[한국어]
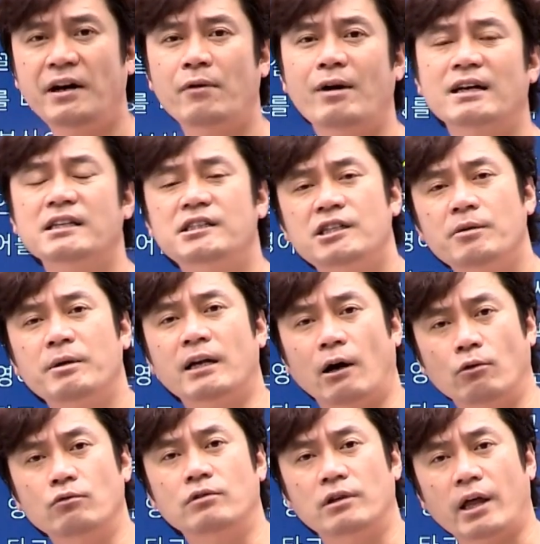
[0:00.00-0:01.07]
상황이 시험에
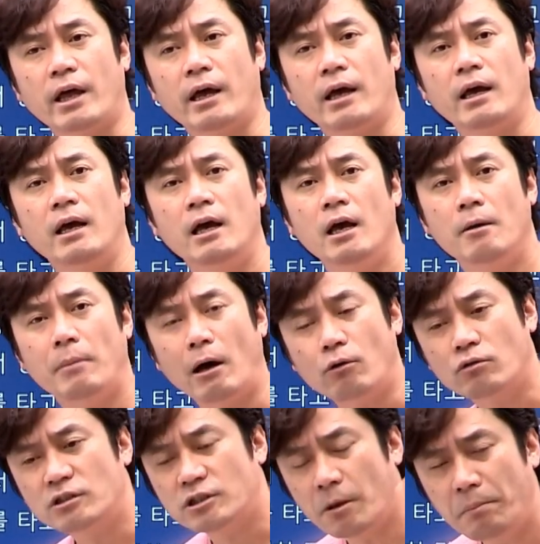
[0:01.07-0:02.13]
나오는데
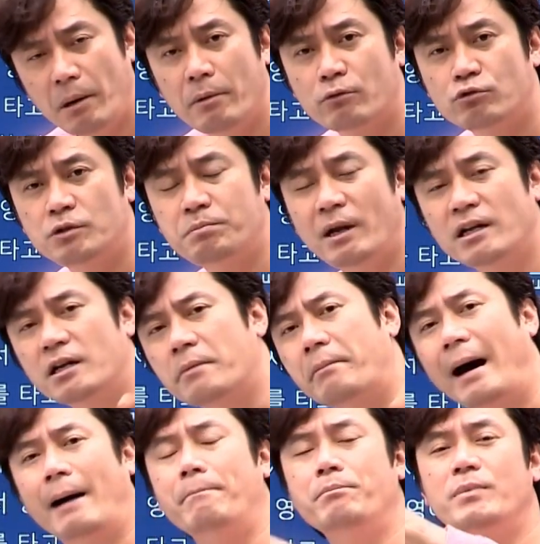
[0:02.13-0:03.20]
바로 그 1898년에
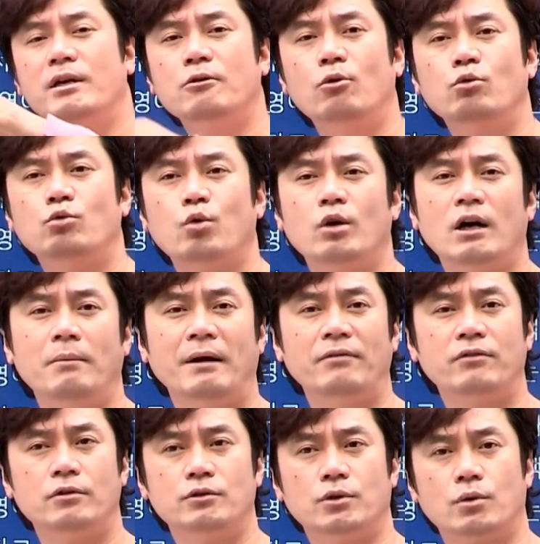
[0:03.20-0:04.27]
만민공동회가
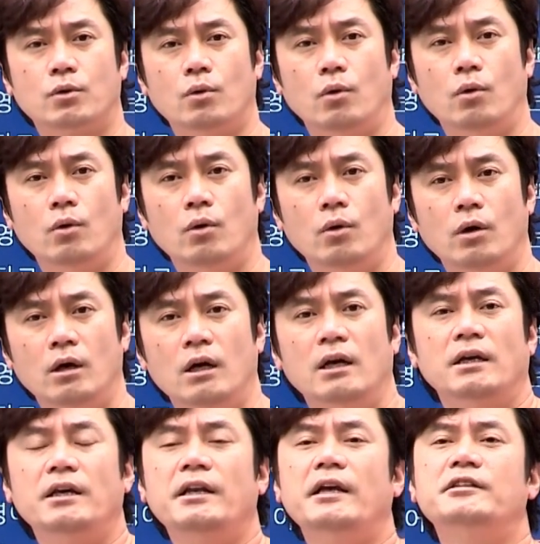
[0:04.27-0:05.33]
만들어졌고
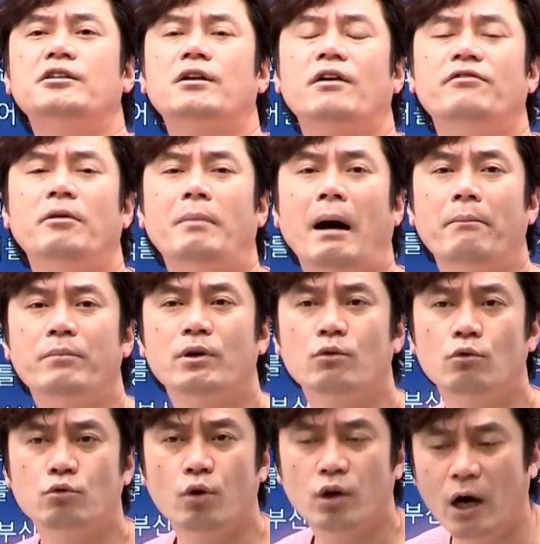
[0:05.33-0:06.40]
이래저래서
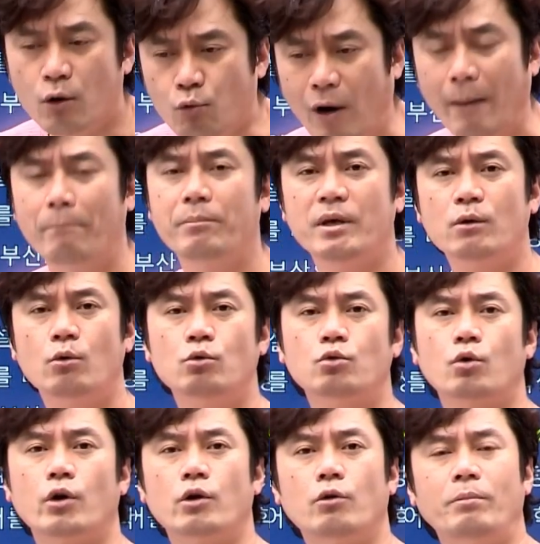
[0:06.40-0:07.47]
만민공동회가
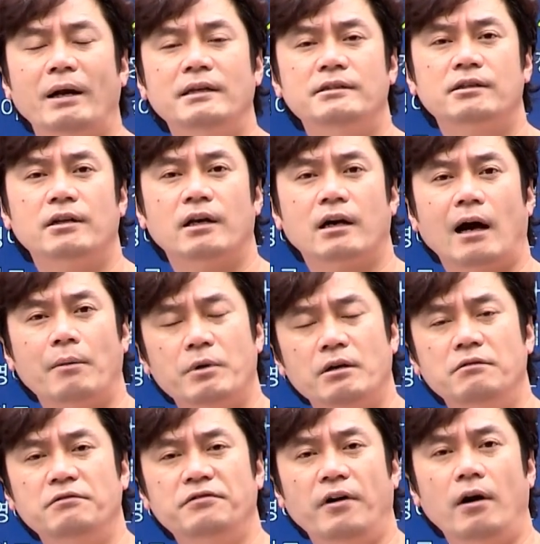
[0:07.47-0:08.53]
관민공동회로 발전해
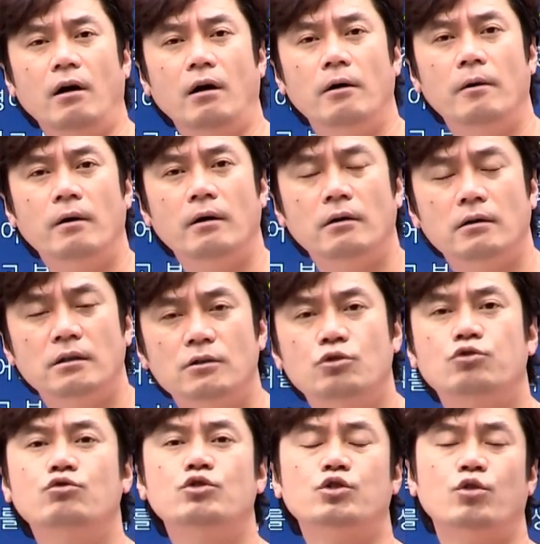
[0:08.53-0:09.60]
가면서
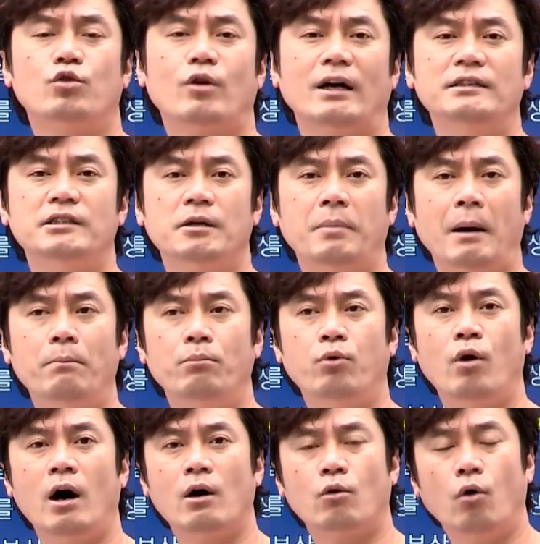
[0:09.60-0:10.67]
충청 관제
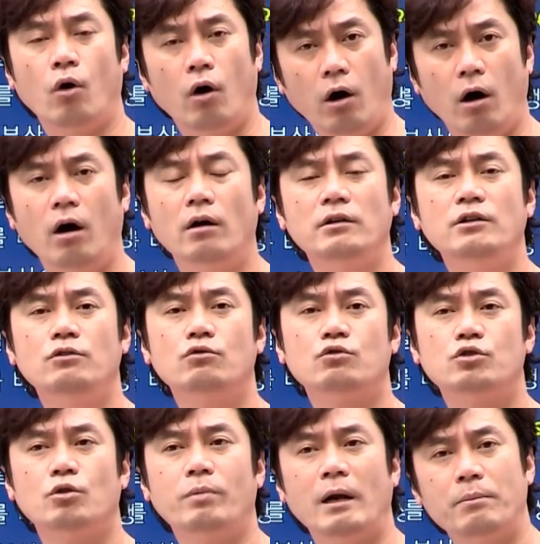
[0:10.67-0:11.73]
반포하고
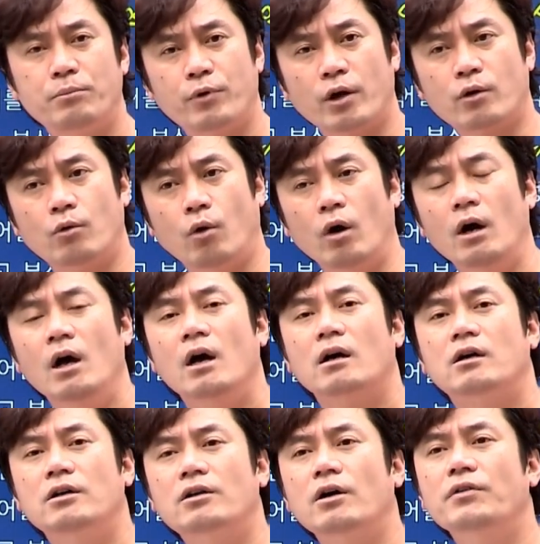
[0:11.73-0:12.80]
허니육조 발표했고
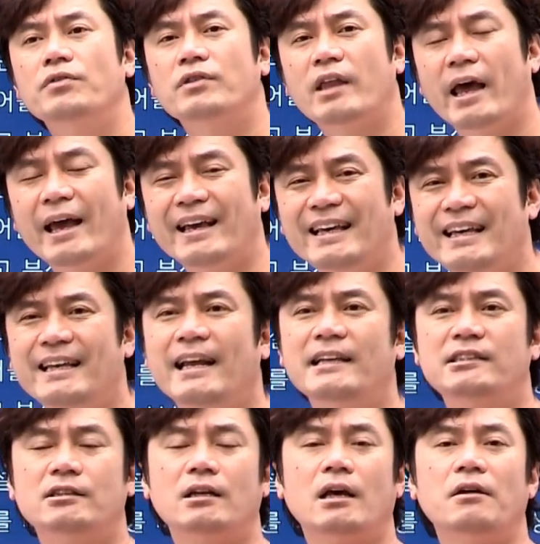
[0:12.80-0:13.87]
그런데
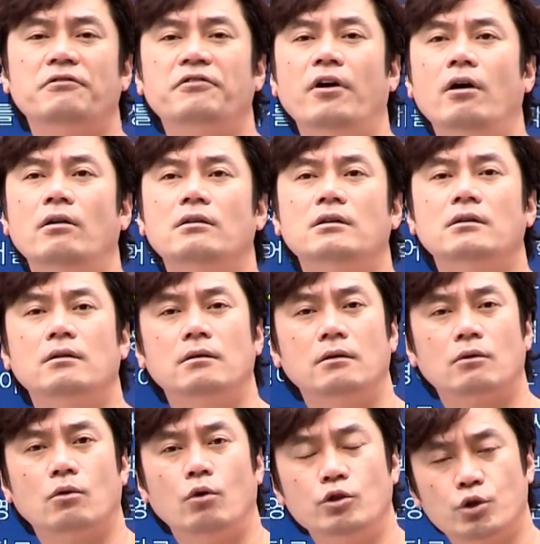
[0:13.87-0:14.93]
이래저래해서
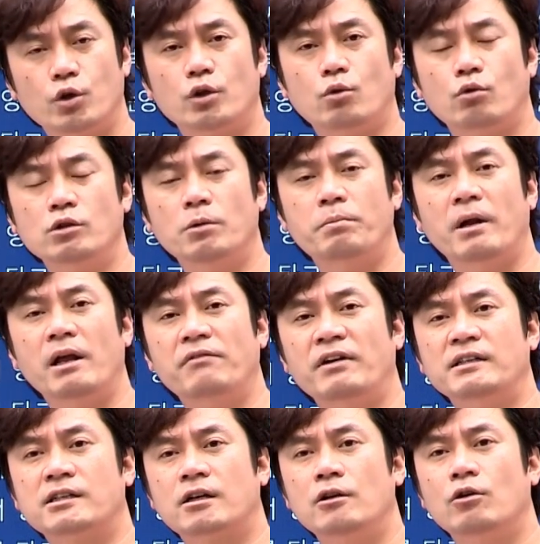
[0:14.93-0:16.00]
고종이 동협회를
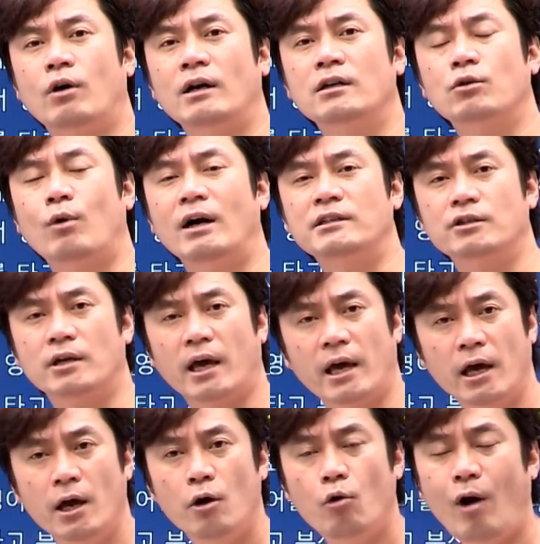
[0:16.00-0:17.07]
해산시키려고 하는
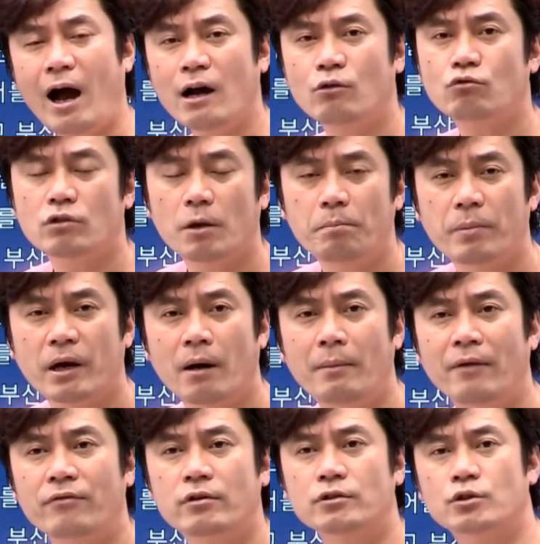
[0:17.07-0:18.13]
과정에 황국협회가
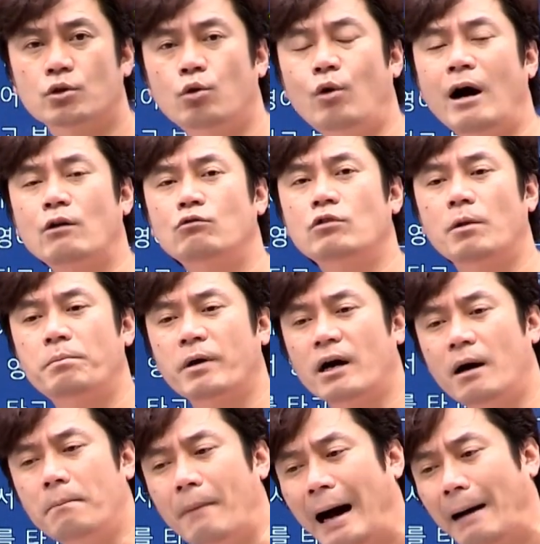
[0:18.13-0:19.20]
만들어졌고
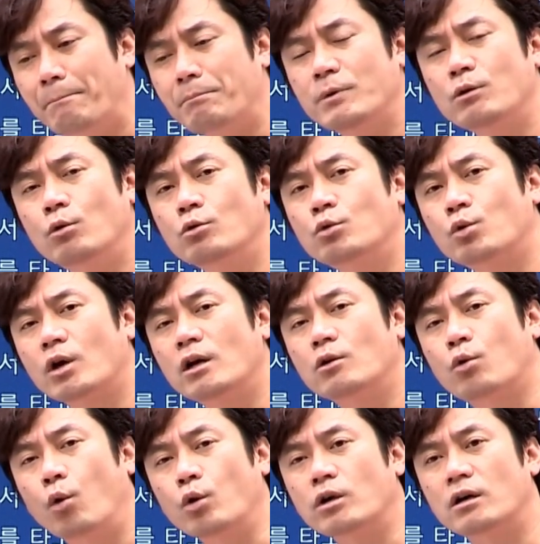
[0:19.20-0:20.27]
황국협회가
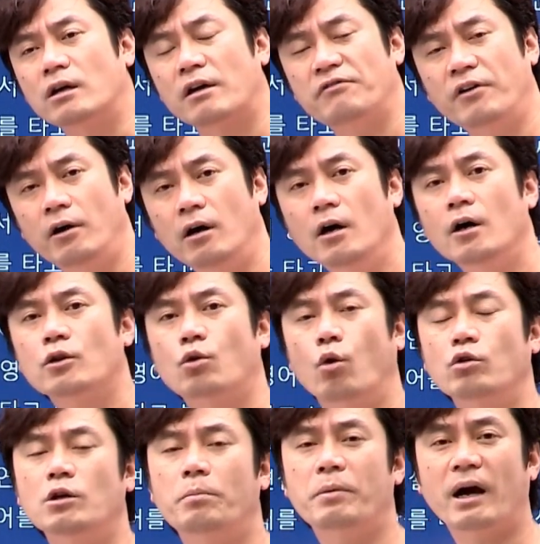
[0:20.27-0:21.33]
만민공동회를 공격해서
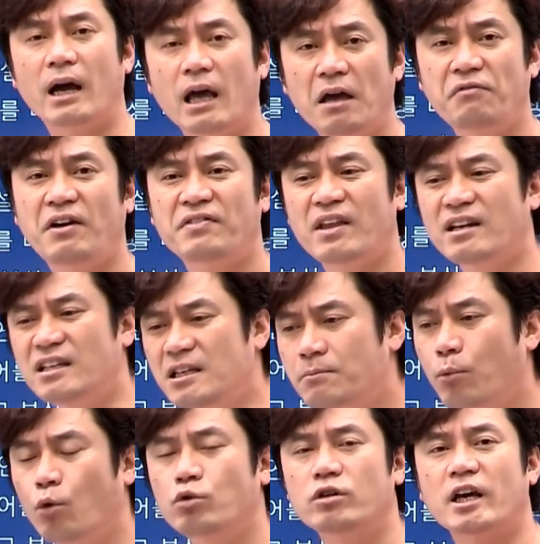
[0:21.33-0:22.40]
동협회가 해산되는 이
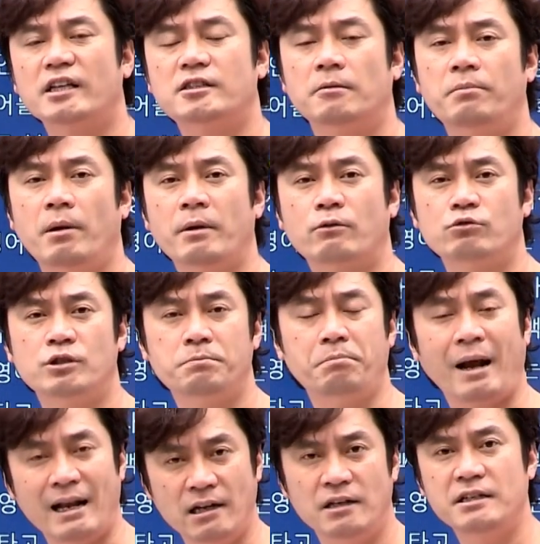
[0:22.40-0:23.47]
모든 게
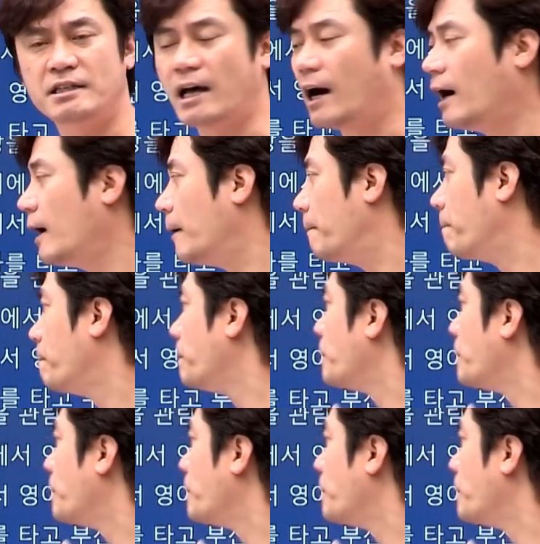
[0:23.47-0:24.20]
1898년이다.